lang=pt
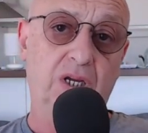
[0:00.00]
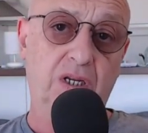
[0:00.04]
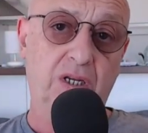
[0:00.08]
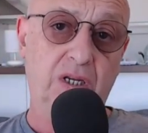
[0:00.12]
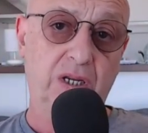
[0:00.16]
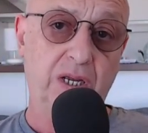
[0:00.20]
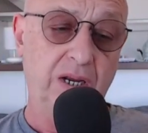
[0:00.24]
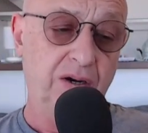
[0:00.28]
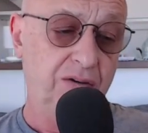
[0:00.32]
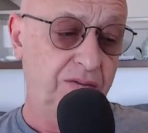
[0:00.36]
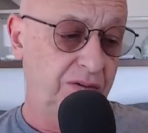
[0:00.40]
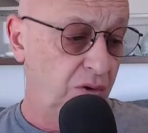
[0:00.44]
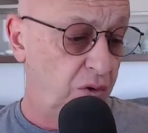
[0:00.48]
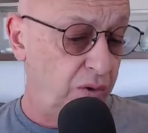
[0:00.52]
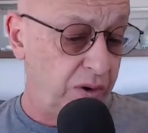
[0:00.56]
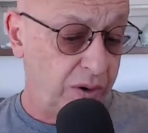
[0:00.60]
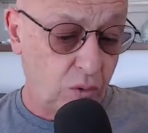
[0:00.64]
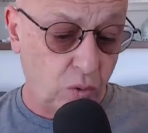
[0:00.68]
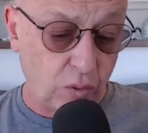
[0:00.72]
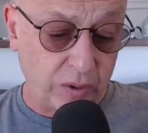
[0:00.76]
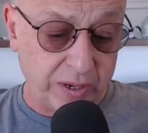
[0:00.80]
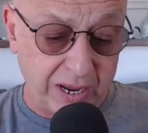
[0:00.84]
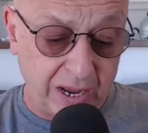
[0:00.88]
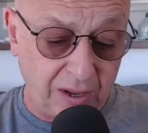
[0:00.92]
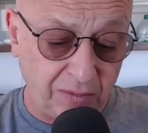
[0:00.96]
Né, eles não
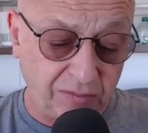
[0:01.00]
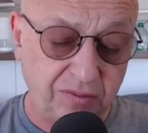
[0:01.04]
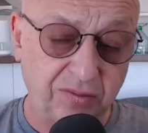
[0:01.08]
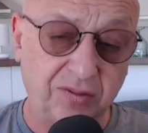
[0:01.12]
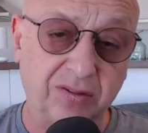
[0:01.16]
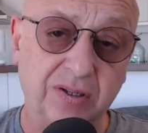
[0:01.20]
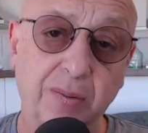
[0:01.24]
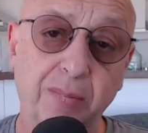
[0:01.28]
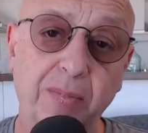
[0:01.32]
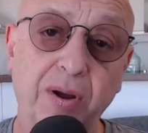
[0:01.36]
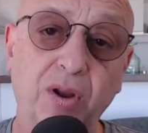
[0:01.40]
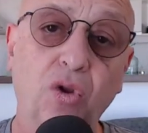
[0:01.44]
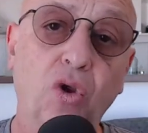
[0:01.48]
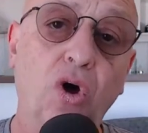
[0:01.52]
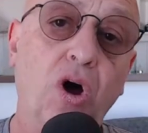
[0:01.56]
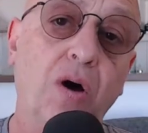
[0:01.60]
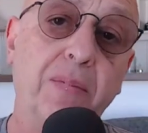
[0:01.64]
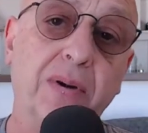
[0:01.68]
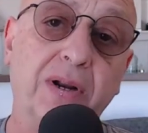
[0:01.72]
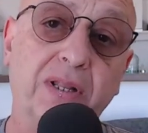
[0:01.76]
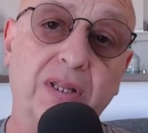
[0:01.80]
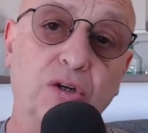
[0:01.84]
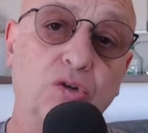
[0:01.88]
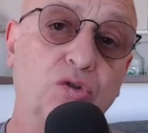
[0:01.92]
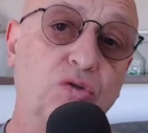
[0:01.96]
reconhecem essa
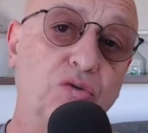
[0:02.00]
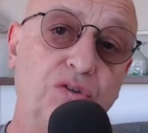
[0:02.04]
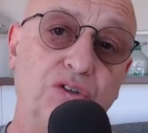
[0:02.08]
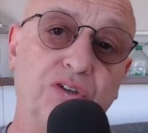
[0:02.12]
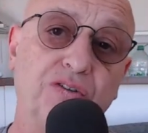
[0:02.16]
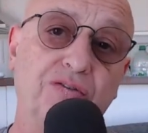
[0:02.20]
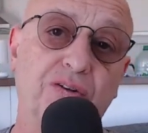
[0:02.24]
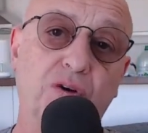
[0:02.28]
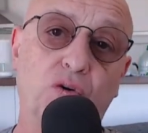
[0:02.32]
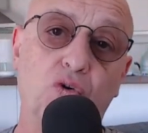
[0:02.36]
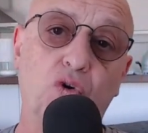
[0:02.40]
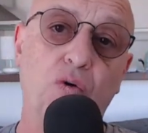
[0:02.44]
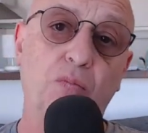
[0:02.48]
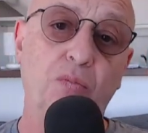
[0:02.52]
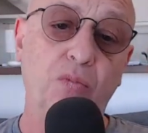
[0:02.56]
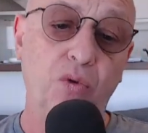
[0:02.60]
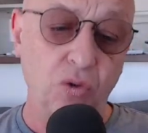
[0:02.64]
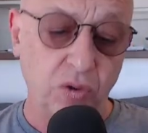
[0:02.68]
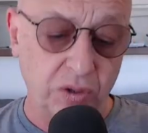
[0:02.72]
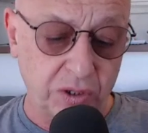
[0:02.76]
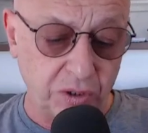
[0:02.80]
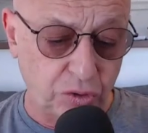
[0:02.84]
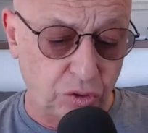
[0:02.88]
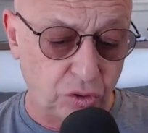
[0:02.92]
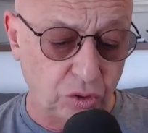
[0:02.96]
manobra da justiça comum
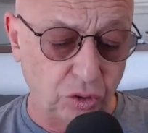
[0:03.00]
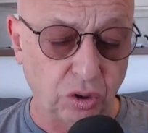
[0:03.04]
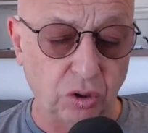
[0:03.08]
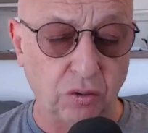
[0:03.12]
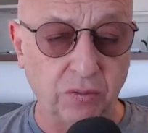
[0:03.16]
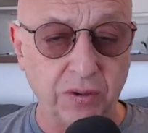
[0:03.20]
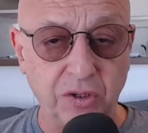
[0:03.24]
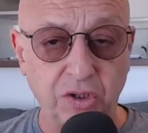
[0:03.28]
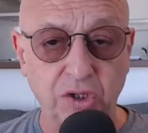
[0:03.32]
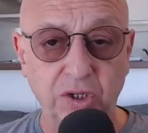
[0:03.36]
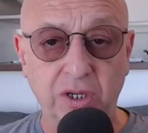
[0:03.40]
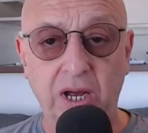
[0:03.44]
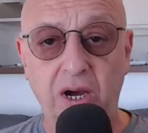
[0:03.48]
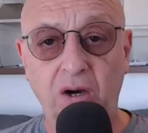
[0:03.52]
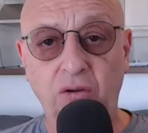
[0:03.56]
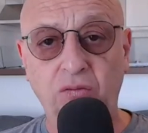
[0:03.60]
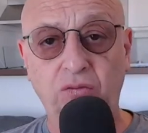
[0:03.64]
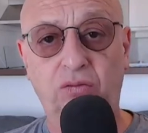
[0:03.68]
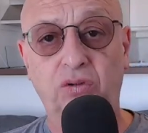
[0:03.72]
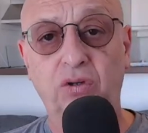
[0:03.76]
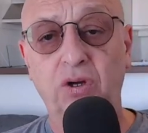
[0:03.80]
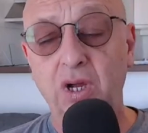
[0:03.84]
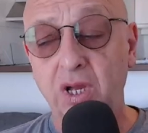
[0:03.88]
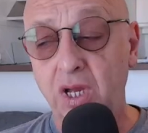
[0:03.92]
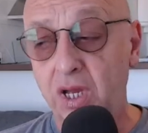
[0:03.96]
que tirou o
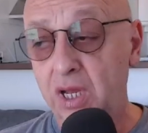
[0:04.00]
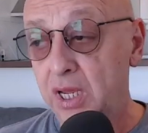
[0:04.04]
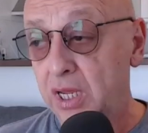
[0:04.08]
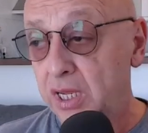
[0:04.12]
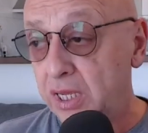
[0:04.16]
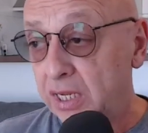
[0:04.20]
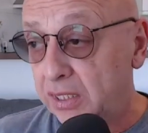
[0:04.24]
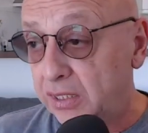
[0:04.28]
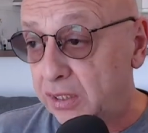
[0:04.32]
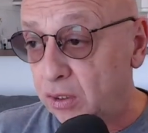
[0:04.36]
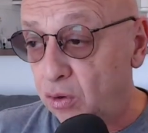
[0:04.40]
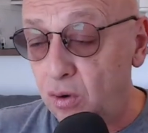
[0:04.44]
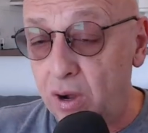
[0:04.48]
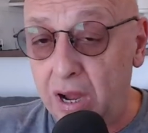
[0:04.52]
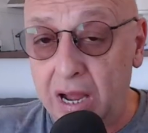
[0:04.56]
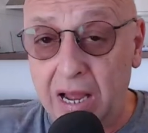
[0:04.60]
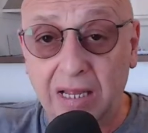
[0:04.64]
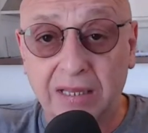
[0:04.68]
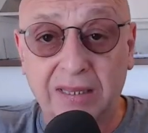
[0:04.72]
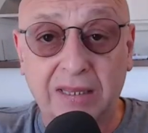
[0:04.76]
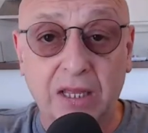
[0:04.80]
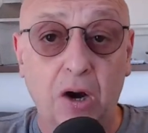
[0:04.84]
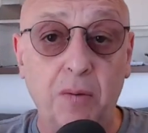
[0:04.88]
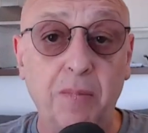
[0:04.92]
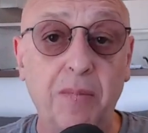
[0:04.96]
Edinaldo. Então
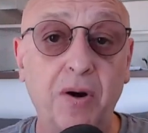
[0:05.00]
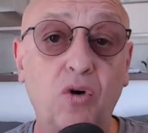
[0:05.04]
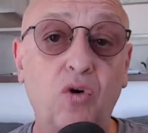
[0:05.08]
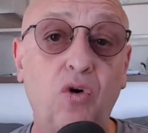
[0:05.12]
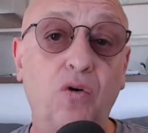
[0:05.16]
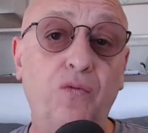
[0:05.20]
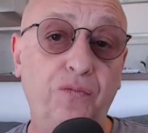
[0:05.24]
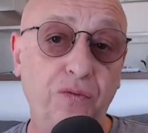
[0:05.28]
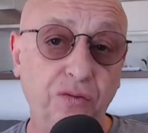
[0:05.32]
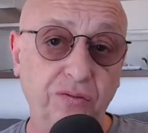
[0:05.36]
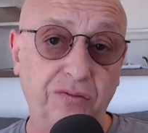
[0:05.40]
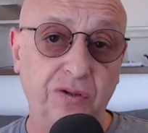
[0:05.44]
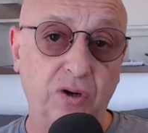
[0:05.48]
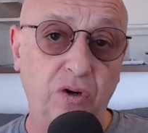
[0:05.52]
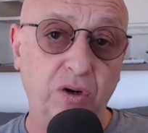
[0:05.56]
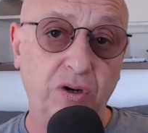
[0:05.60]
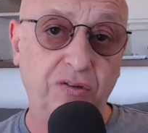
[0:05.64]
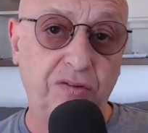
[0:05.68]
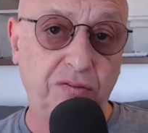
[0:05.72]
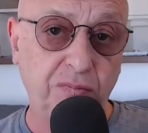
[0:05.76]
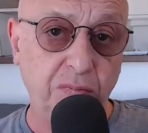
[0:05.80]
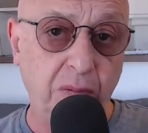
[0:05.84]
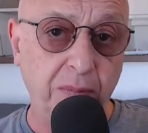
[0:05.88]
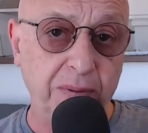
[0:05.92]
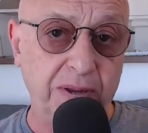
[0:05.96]
está uma confusão
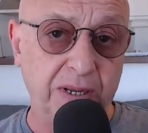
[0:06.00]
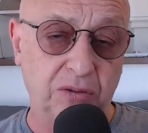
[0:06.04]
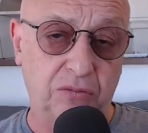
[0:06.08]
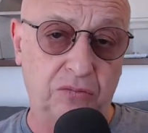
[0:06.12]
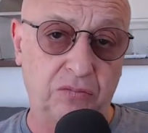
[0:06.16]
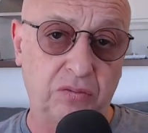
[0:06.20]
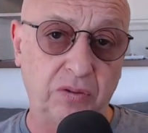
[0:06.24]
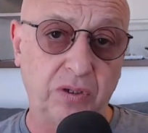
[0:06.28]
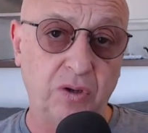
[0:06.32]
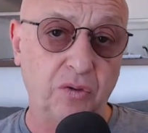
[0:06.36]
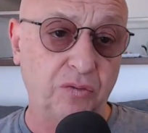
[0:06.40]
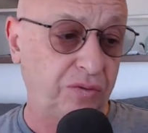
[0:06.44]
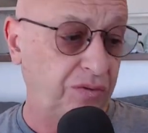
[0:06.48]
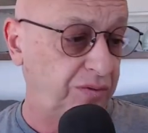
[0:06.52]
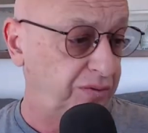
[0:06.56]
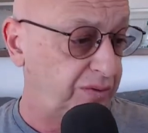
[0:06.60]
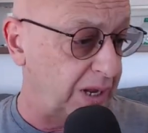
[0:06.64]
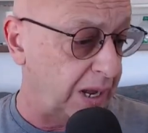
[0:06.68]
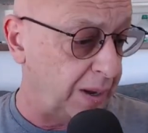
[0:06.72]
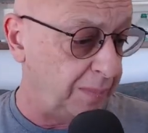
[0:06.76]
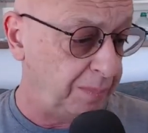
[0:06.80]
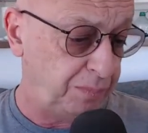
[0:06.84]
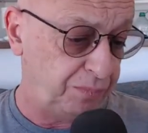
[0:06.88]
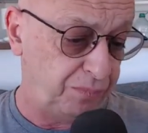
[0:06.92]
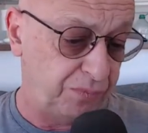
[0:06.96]
nesse momento. Não se
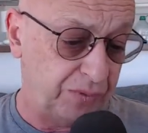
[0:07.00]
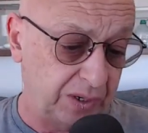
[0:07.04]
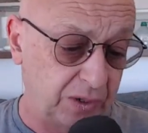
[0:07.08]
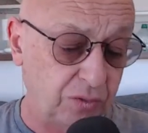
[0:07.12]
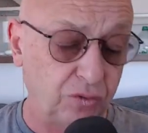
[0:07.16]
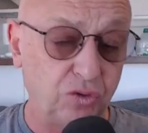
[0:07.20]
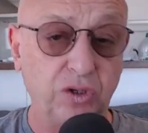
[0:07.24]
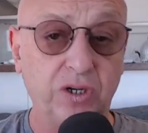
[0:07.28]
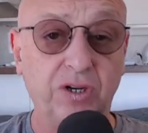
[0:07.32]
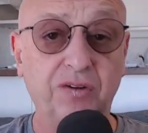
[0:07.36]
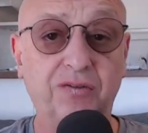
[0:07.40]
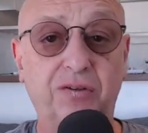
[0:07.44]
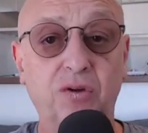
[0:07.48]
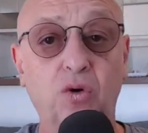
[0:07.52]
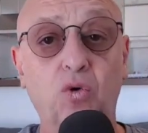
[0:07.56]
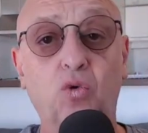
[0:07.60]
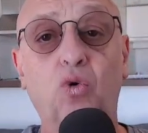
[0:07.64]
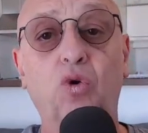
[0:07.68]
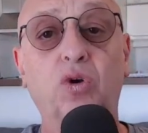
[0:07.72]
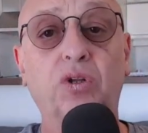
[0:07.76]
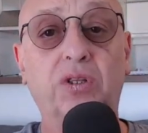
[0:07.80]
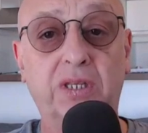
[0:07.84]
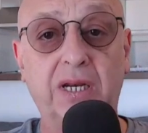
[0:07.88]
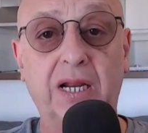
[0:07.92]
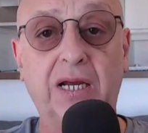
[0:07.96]
sabe. O Fernando Diniz tem um
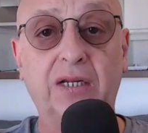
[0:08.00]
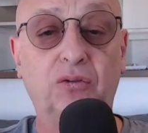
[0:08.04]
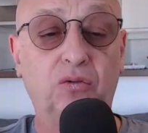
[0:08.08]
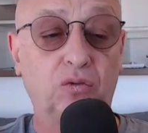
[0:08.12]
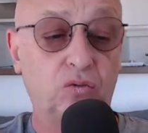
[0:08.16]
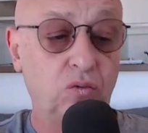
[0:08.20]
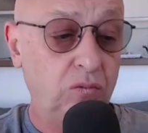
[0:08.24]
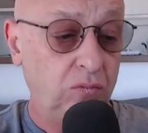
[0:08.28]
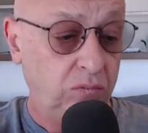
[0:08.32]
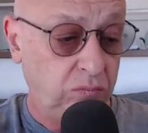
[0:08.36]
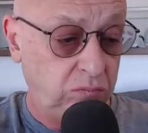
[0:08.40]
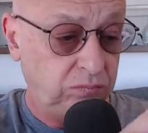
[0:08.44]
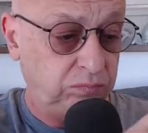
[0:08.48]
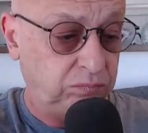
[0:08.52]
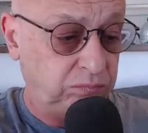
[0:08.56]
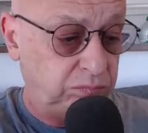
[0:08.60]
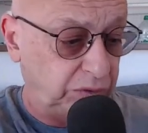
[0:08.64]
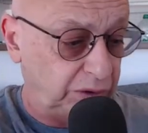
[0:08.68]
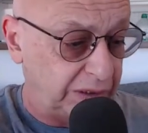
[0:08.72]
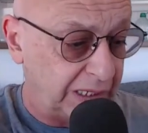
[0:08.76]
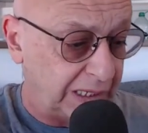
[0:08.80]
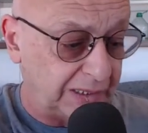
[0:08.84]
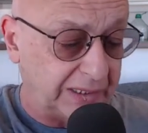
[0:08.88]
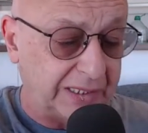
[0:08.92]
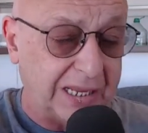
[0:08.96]
contrato com
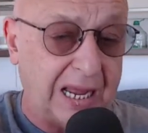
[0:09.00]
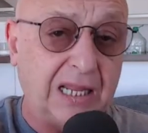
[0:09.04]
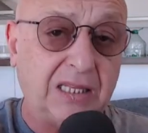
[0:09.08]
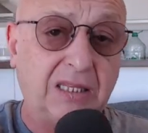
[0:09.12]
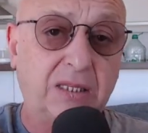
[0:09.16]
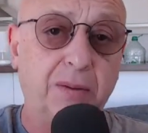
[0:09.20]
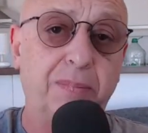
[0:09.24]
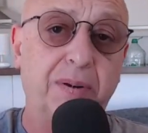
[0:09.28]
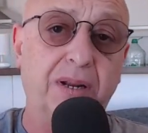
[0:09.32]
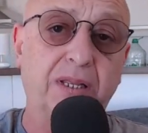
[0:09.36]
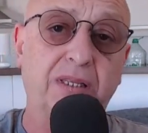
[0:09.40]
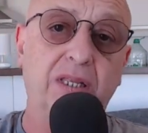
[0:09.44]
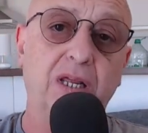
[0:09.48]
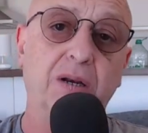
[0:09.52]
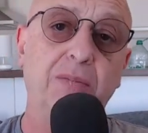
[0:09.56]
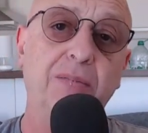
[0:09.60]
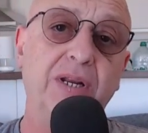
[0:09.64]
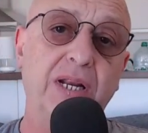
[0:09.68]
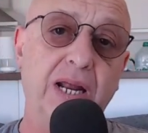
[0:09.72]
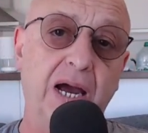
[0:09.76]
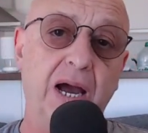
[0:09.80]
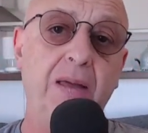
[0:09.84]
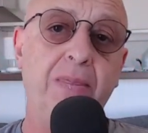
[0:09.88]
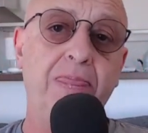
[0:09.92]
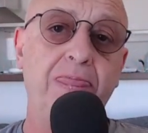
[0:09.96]
já data para
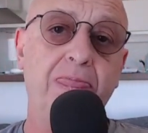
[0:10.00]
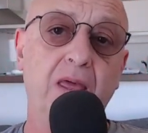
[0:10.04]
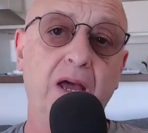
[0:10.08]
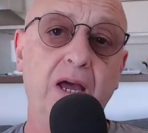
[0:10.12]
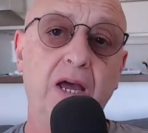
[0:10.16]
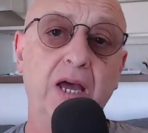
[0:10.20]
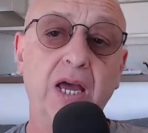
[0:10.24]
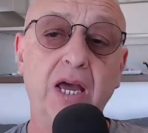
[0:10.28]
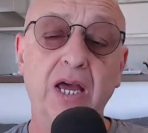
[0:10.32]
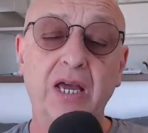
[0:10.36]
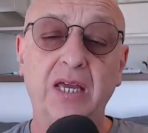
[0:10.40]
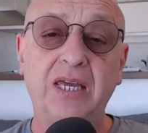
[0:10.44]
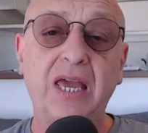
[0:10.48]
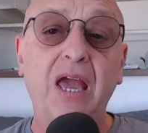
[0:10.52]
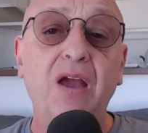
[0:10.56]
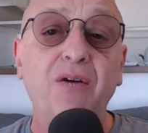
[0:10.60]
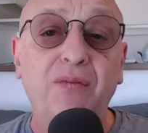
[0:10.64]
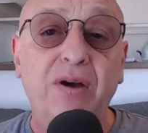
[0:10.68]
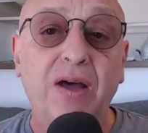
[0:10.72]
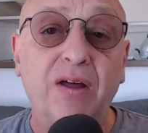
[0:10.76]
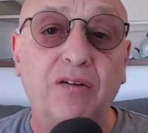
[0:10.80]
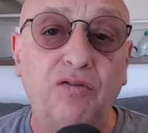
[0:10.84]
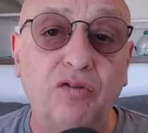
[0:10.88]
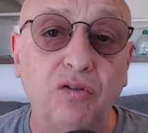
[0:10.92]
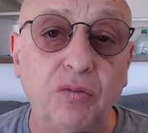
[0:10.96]
terminar. Quem
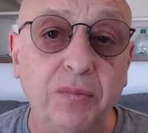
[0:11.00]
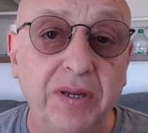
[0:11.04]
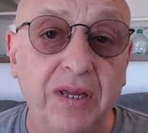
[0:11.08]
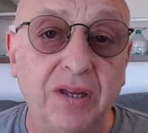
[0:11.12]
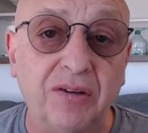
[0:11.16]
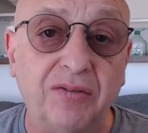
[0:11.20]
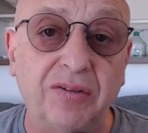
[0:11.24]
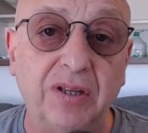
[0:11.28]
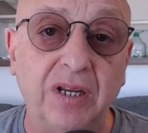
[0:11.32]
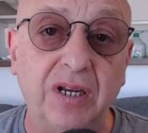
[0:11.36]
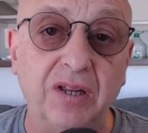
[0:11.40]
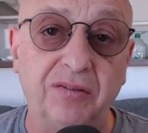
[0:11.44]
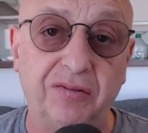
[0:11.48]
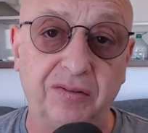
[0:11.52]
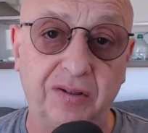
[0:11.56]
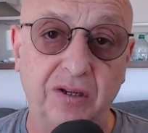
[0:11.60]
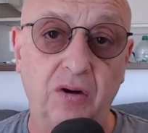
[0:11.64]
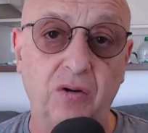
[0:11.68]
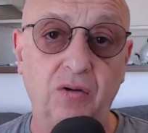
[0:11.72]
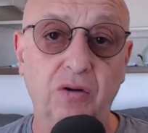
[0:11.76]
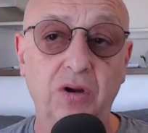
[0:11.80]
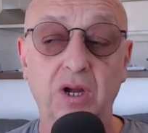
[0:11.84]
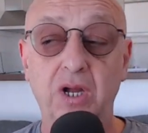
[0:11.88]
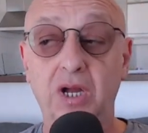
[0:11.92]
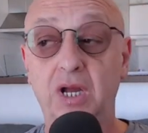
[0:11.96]
vai assumir a
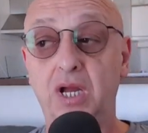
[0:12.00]
seleção?